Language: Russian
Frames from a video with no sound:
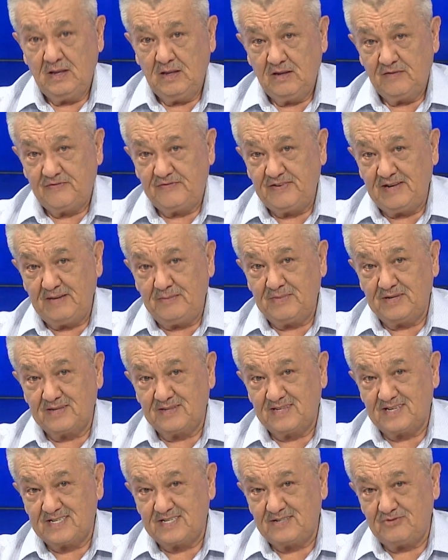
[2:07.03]
В фильме
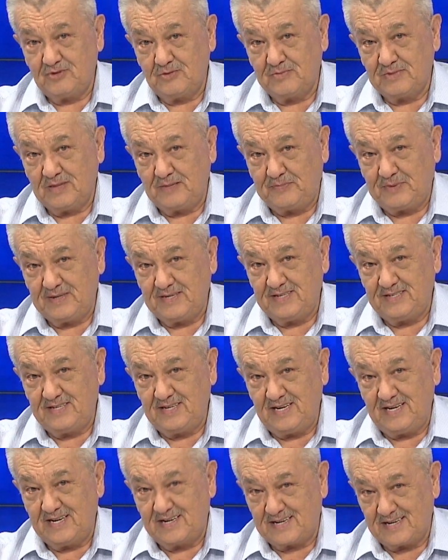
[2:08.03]
«Доживем до
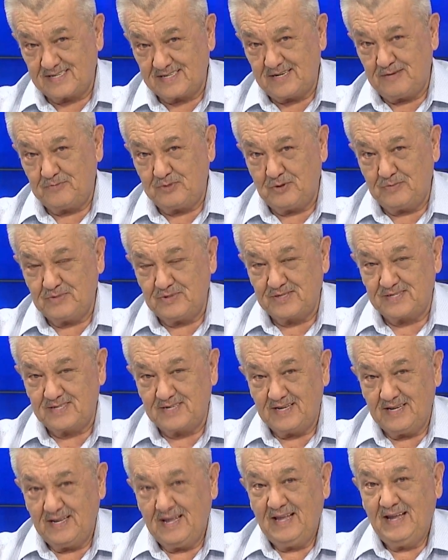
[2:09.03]
понедельника», если
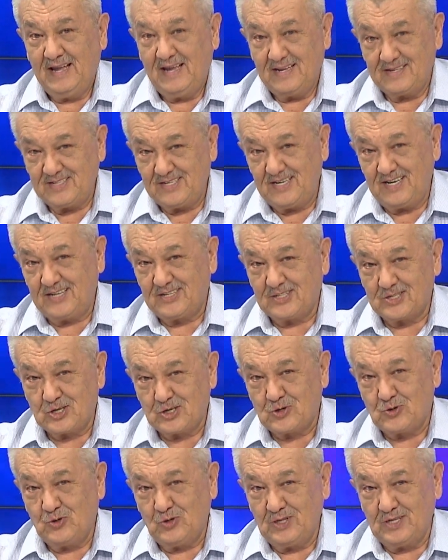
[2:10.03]
помните, директор
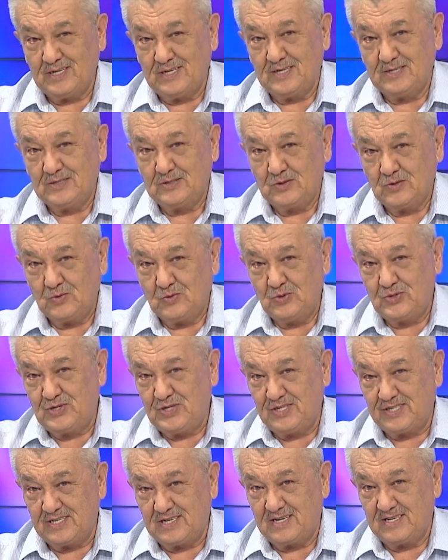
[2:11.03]
школы,
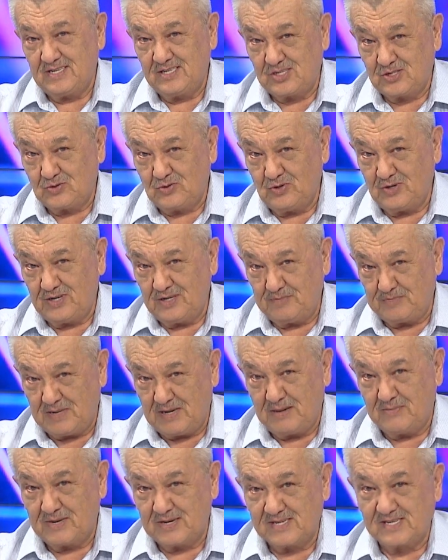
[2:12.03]
учитель истории
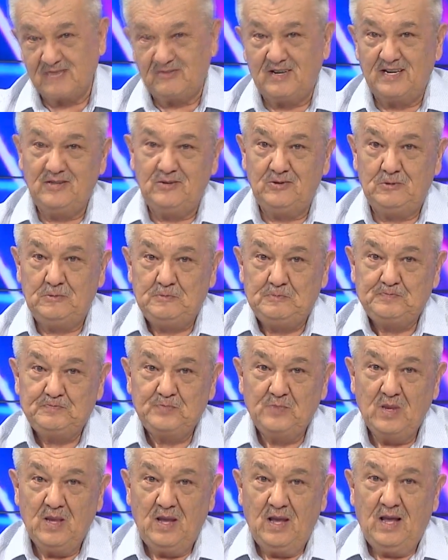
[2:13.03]
по образованию,
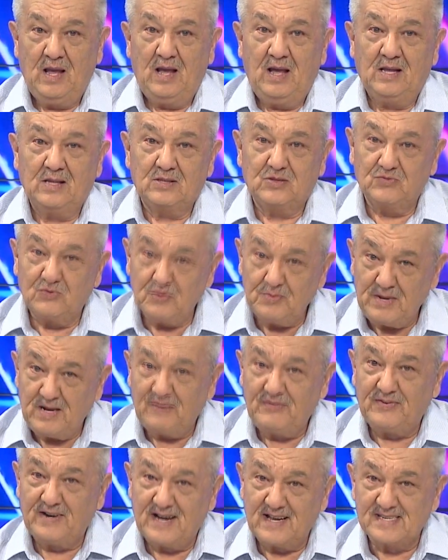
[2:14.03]
двумя
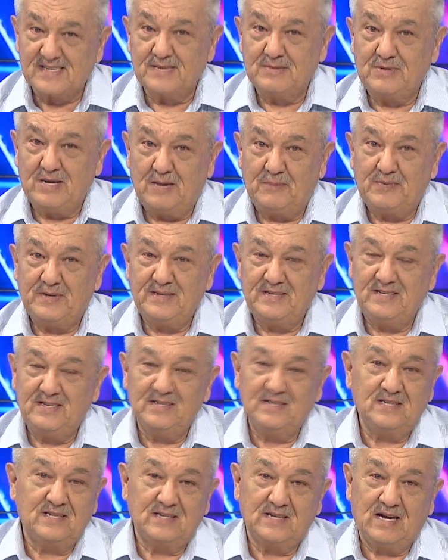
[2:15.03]
фразами
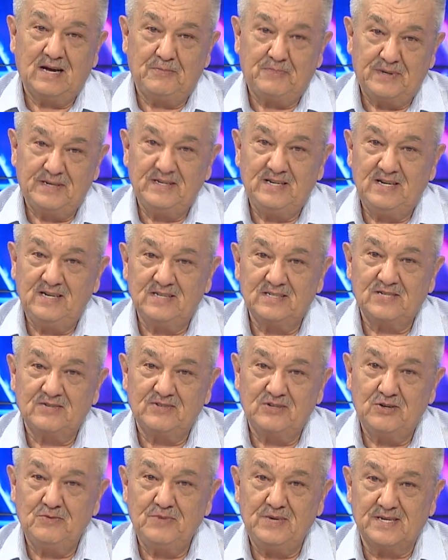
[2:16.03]
определил, определил
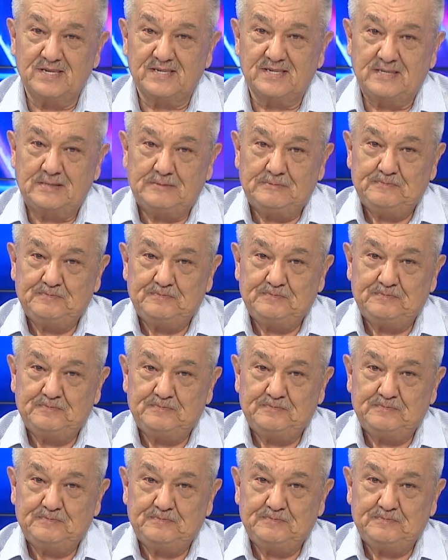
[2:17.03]
свое место.